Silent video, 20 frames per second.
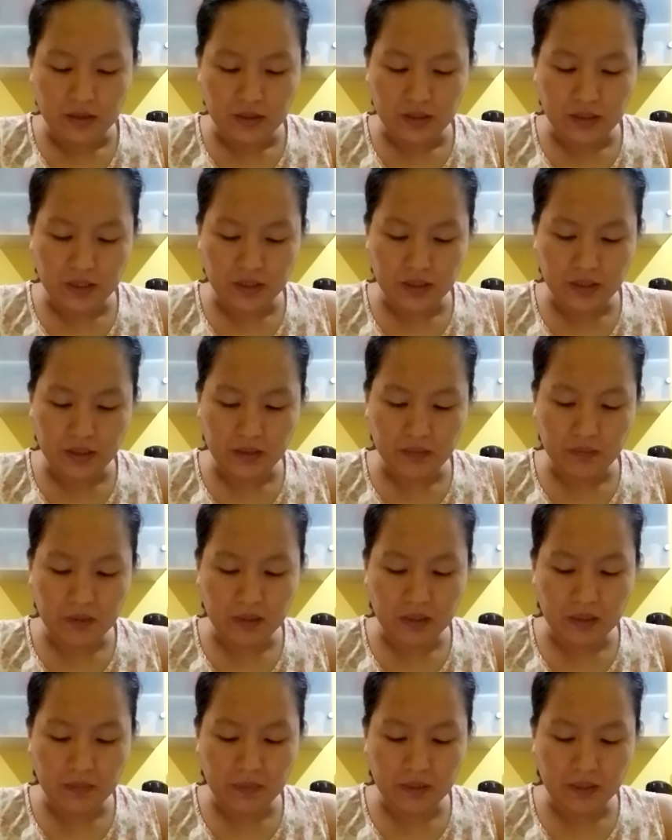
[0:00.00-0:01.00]
Jadi
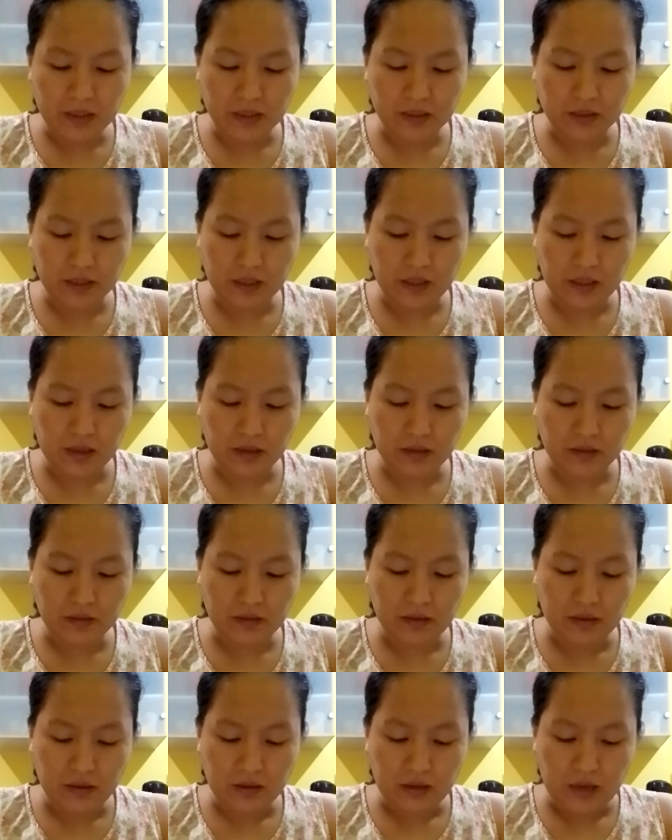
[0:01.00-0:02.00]
bagaimana sekarang?
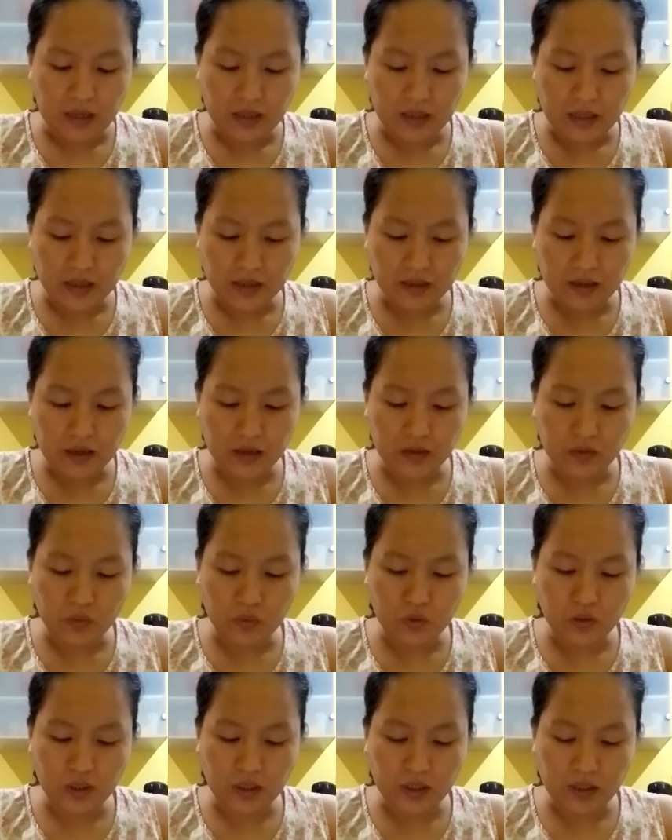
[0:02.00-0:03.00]
Adakah
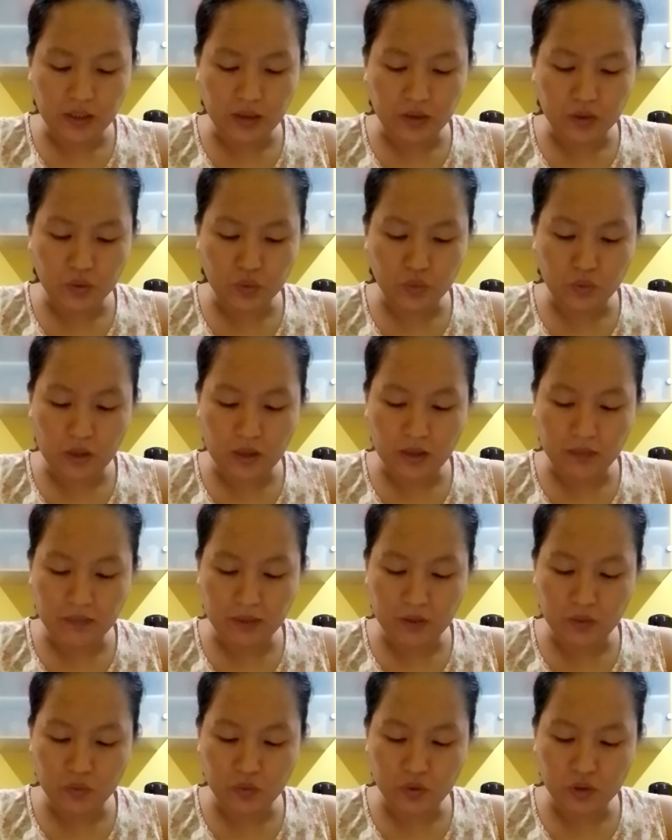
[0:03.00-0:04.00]
ku cari kesukaan
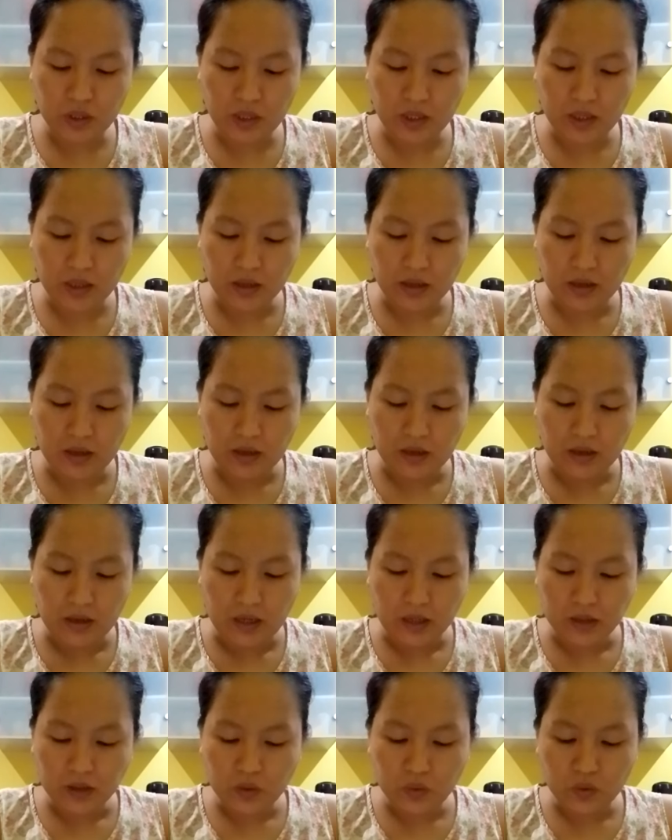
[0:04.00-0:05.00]
manusia
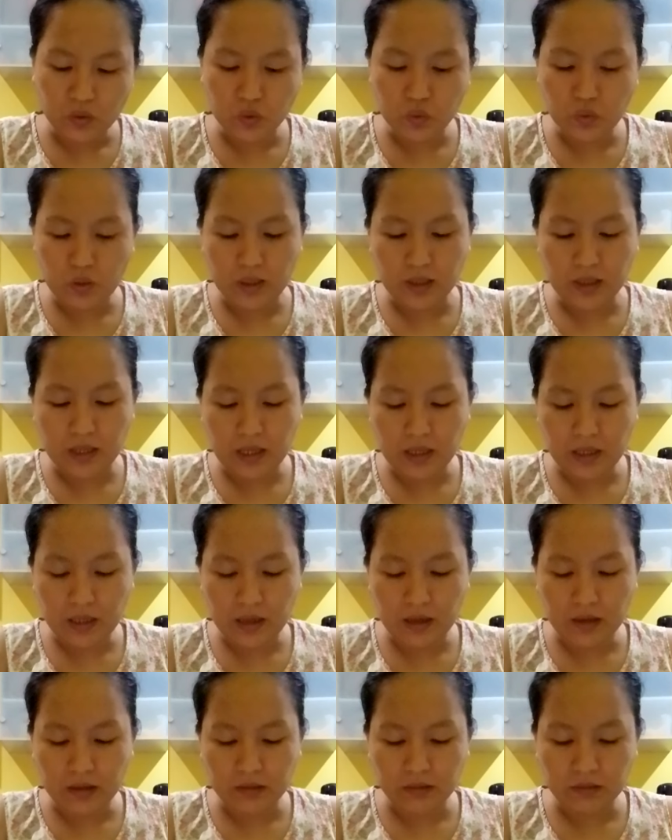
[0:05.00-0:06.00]
atau kesukaan
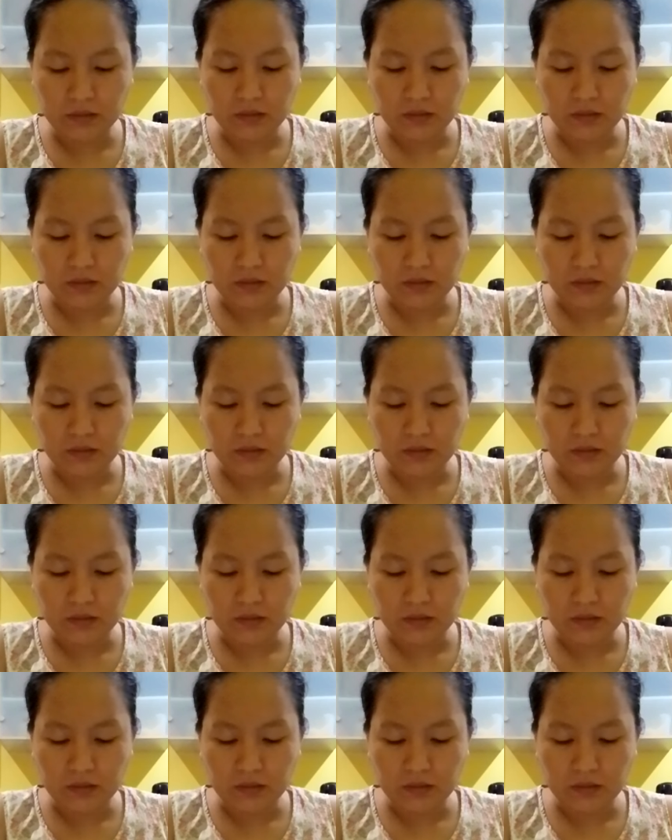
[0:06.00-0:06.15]
Allah?